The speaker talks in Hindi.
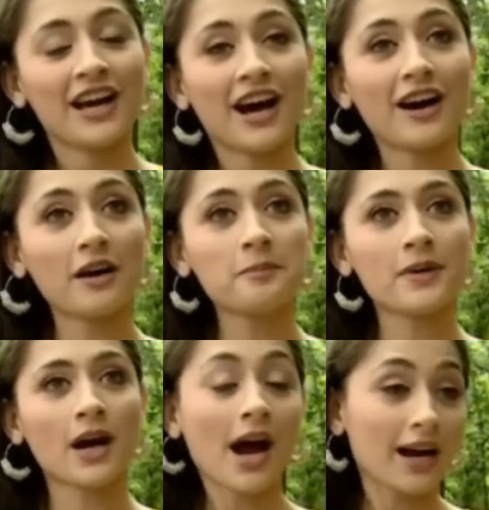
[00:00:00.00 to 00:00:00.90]
आ,
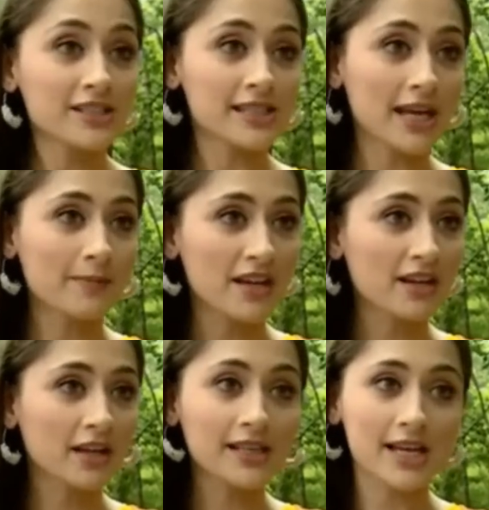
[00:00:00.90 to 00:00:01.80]
हाँ जैसे आप देख
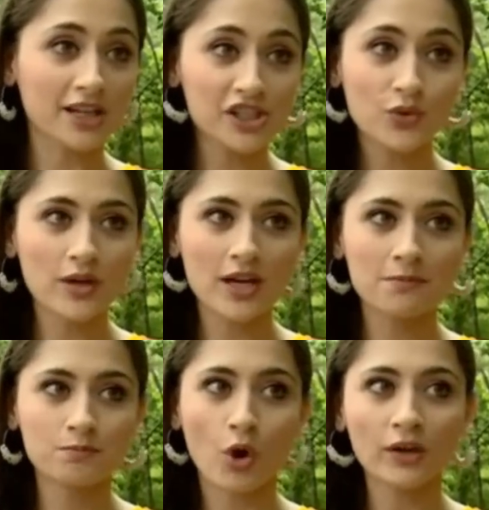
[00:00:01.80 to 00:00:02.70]
रहे हैं कि साक्षी
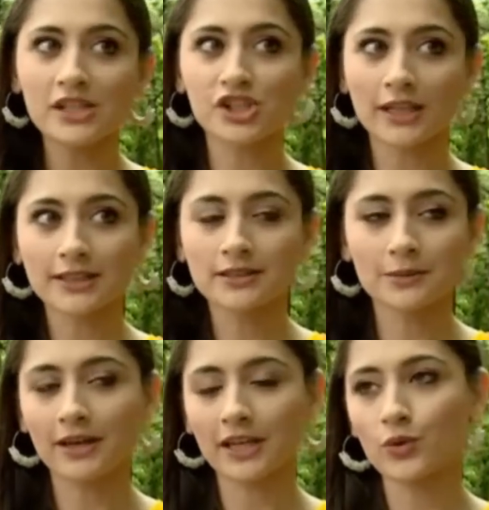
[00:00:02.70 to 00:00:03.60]
बहुत ही शातिर
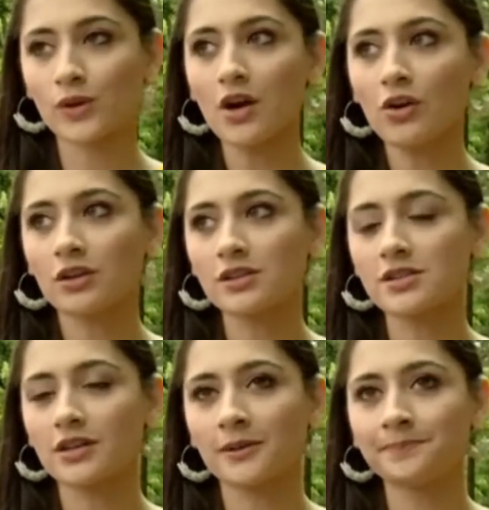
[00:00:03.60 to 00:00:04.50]
दिमाग है उनका
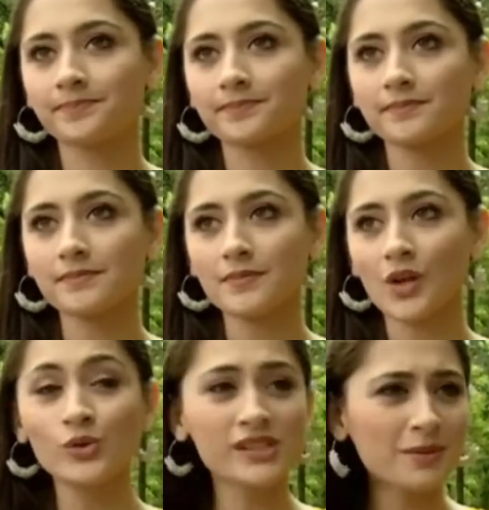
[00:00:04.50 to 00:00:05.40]
और आ,
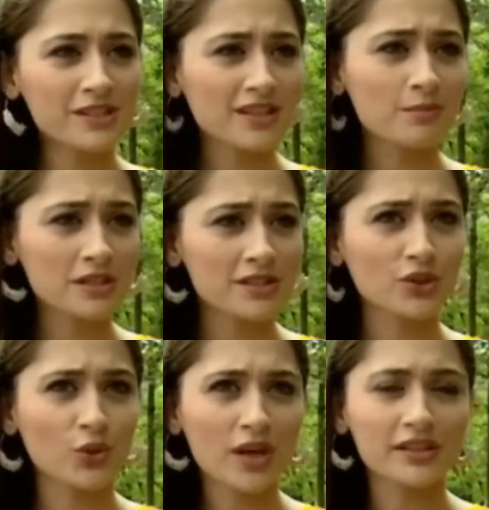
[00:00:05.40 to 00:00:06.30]
उनसे बच, बचना
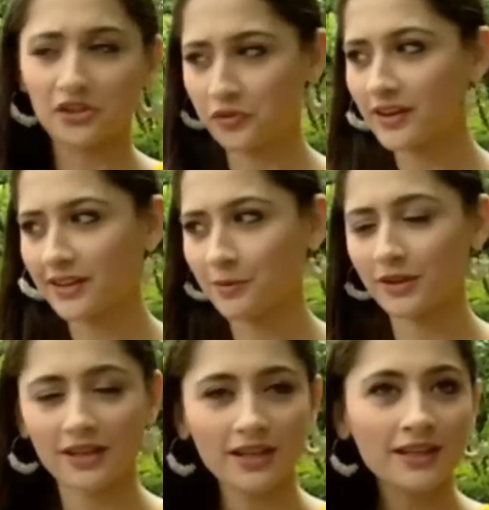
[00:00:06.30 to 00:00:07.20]
थोड़ा डिफिकल्ट है
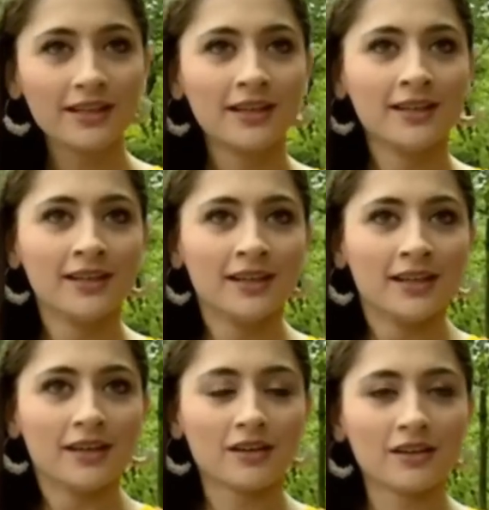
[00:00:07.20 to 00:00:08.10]
मेरे लिए
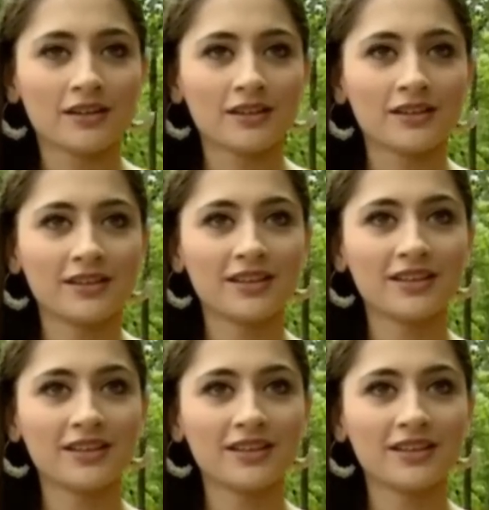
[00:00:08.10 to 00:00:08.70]
आ,